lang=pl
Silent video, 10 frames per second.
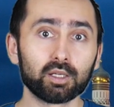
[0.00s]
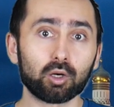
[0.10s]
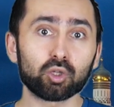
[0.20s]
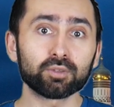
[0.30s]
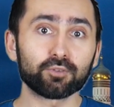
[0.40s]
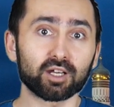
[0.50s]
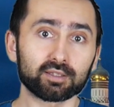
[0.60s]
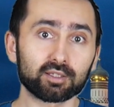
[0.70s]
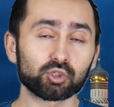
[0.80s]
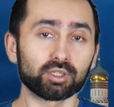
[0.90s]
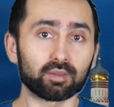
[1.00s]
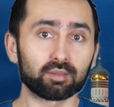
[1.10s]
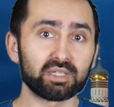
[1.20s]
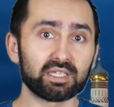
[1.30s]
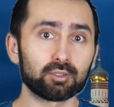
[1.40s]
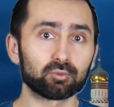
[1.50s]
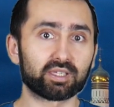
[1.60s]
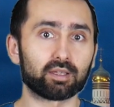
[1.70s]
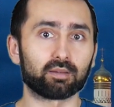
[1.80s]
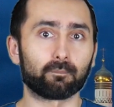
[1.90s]
On faktycznie zmienił
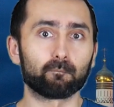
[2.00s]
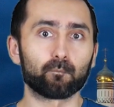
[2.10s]
te